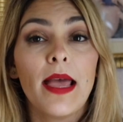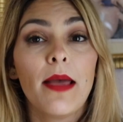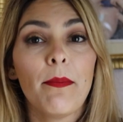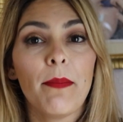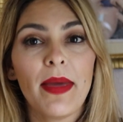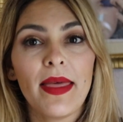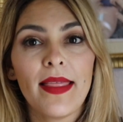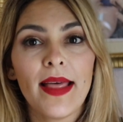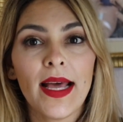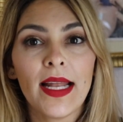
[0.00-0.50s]

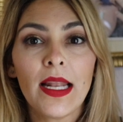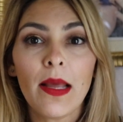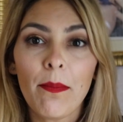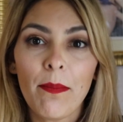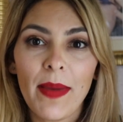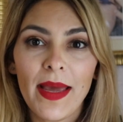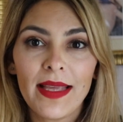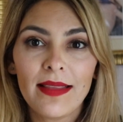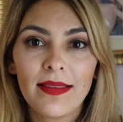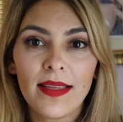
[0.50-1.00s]
Me dan
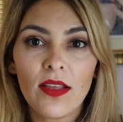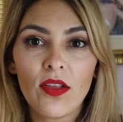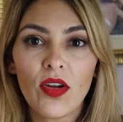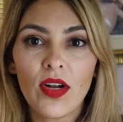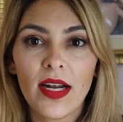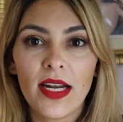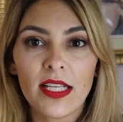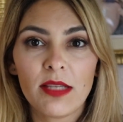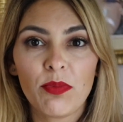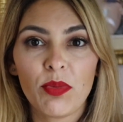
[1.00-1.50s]
20
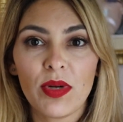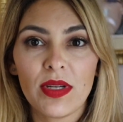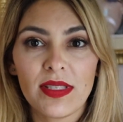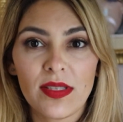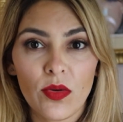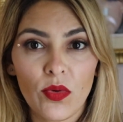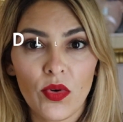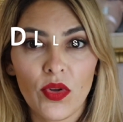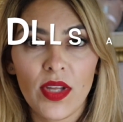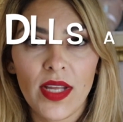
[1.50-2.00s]
dólares por el
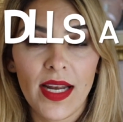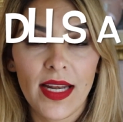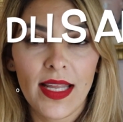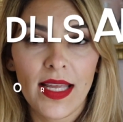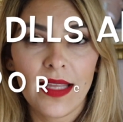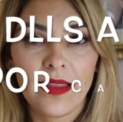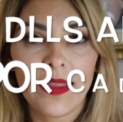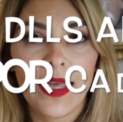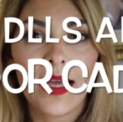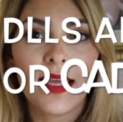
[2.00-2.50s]
seguro de
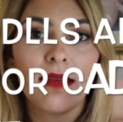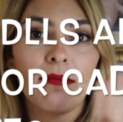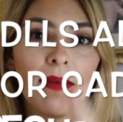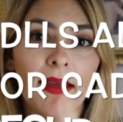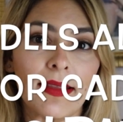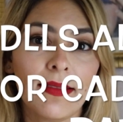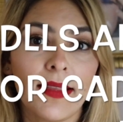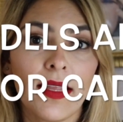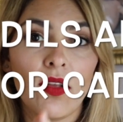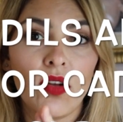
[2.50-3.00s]
Arieta y
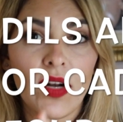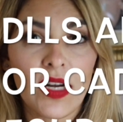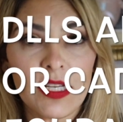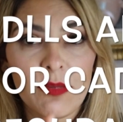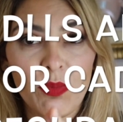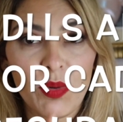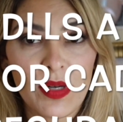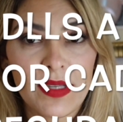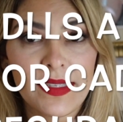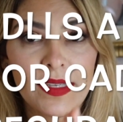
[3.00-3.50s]
20 dólares
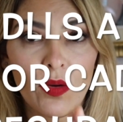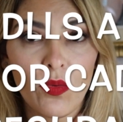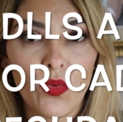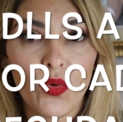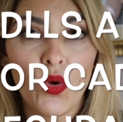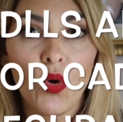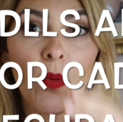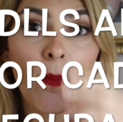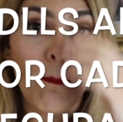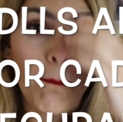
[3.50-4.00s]
por el seguro